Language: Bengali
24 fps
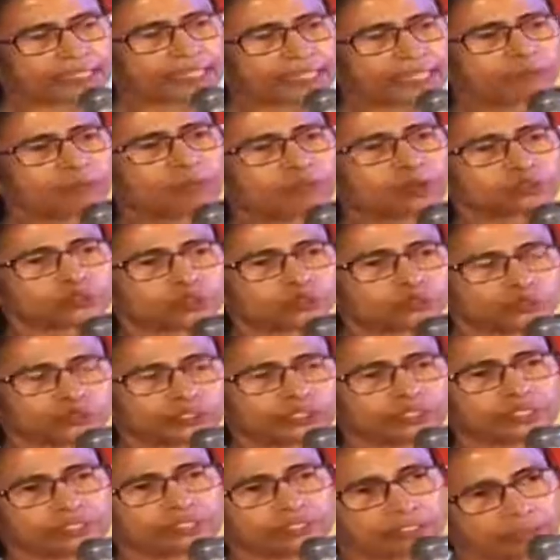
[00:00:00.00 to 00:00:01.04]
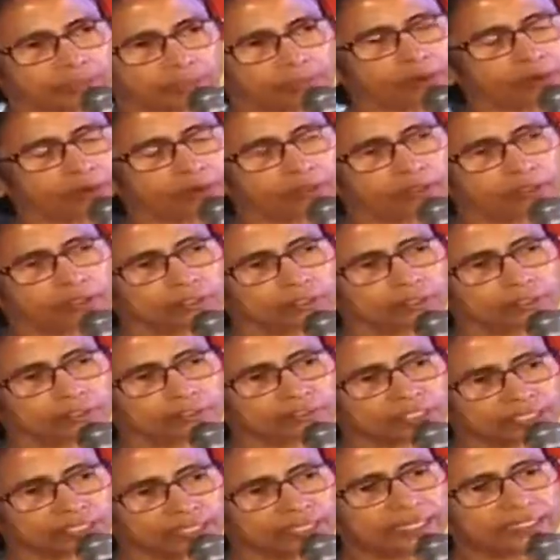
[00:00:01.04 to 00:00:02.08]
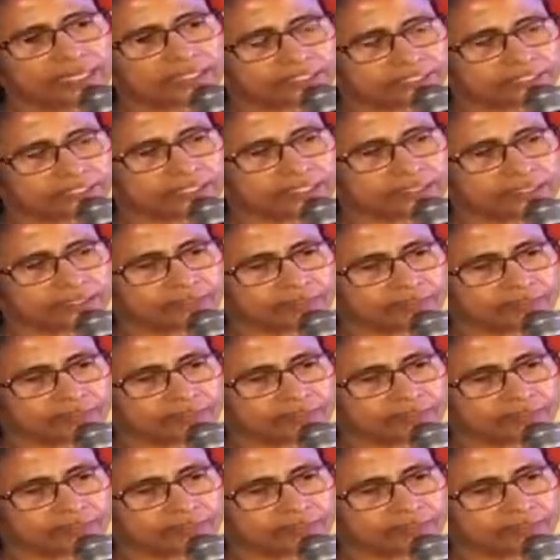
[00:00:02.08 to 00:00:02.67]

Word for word: কিংবদন্তি এবং তিনি এসছেন